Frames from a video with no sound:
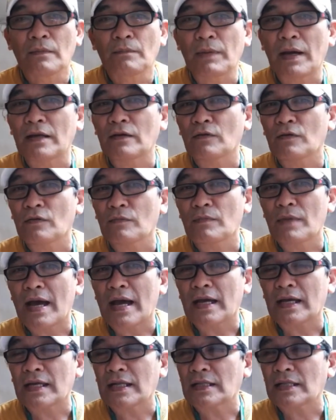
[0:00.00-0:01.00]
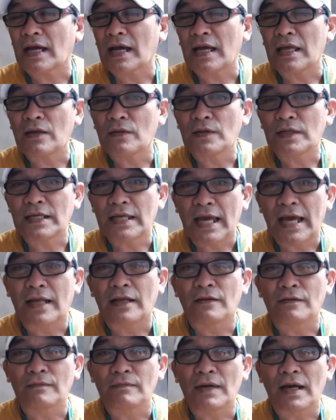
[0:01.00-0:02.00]
Paano kung makita ngayon yan
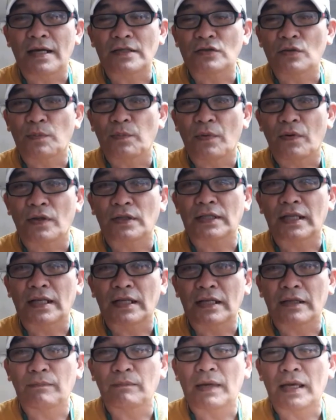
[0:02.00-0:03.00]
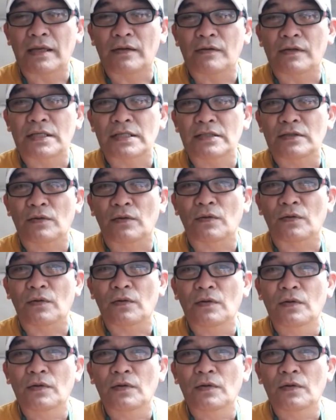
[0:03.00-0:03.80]
ng mga supporter ni Mayor Isko,